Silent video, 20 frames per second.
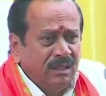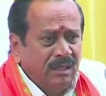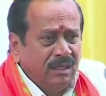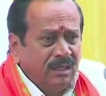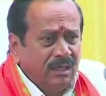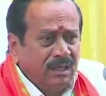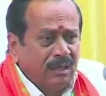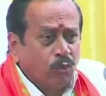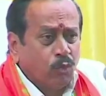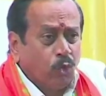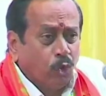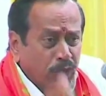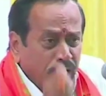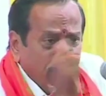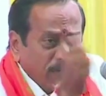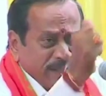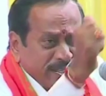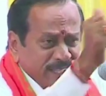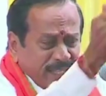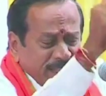கொண்டு
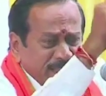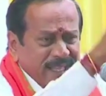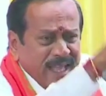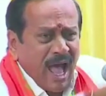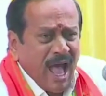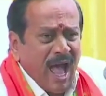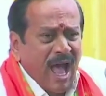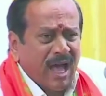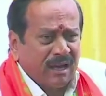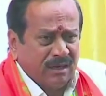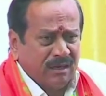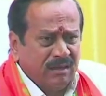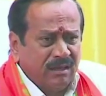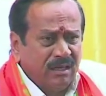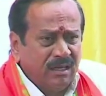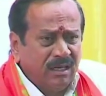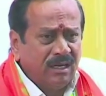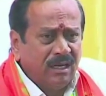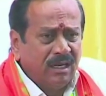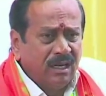வந்தது யார்
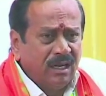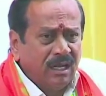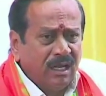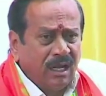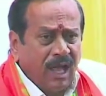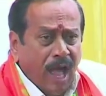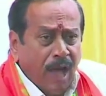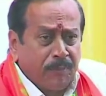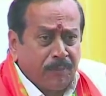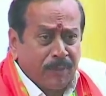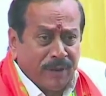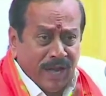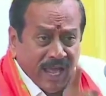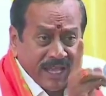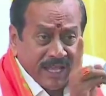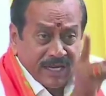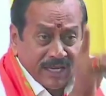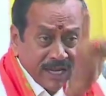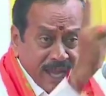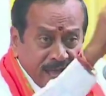அப்படின்னா என்ன
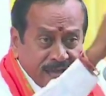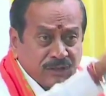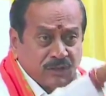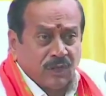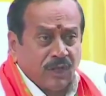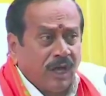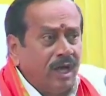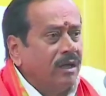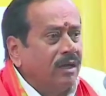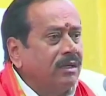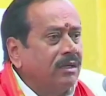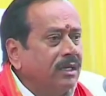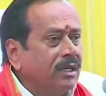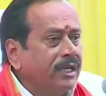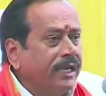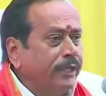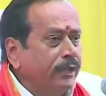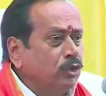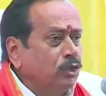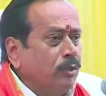அர்த்தம்
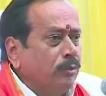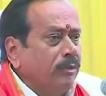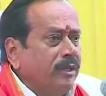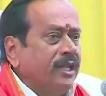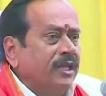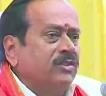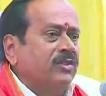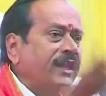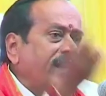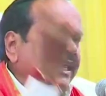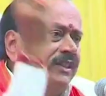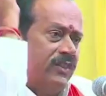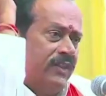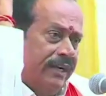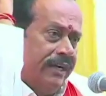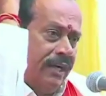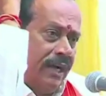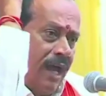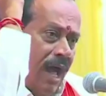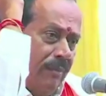ஹிந்து மதத்திலே
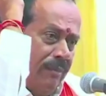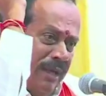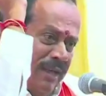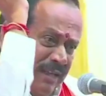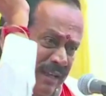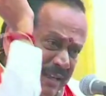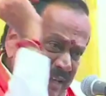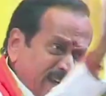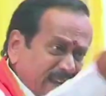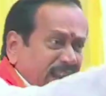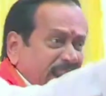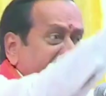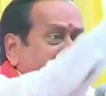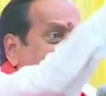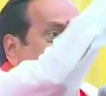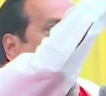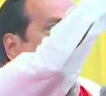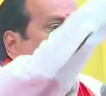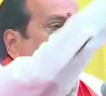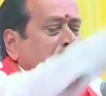தீண்டாமை இல்லைன்னு
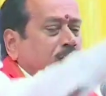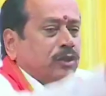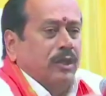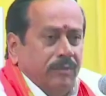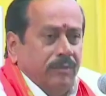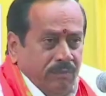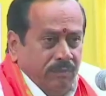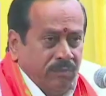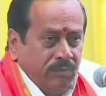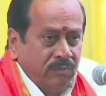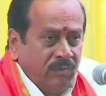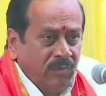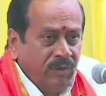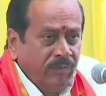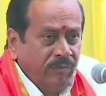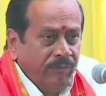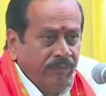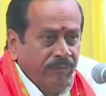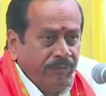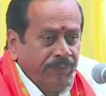அர்த்தம்
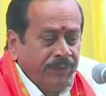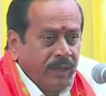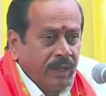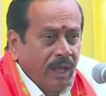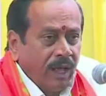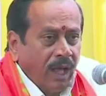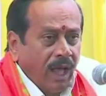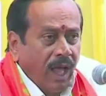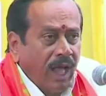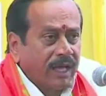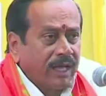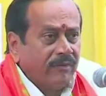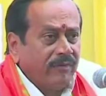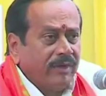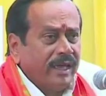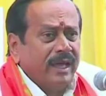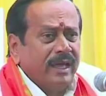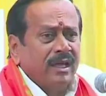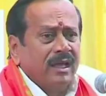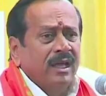ஆகவே
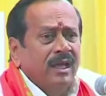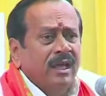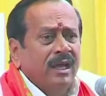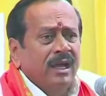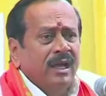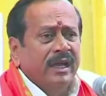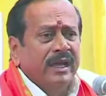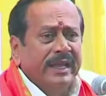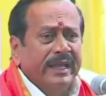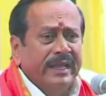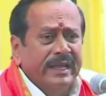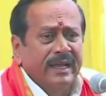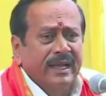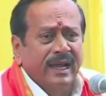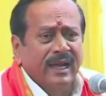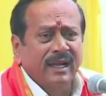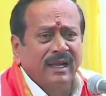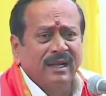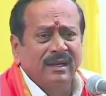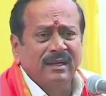நீங்கள்
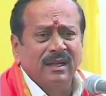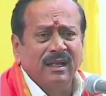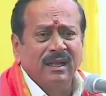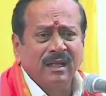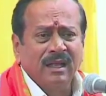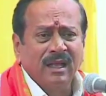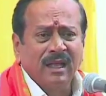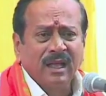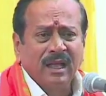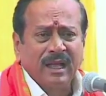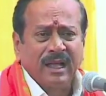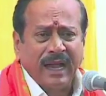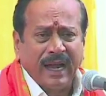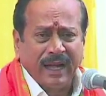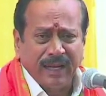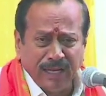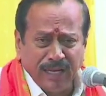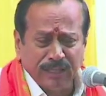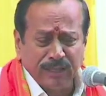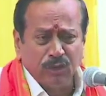
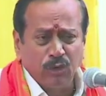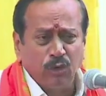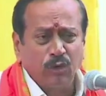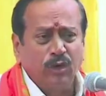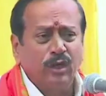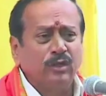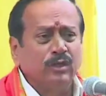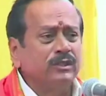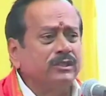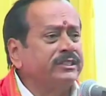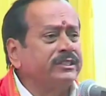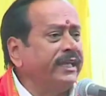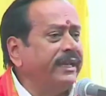கண்ணன் சொன்னதும் சரி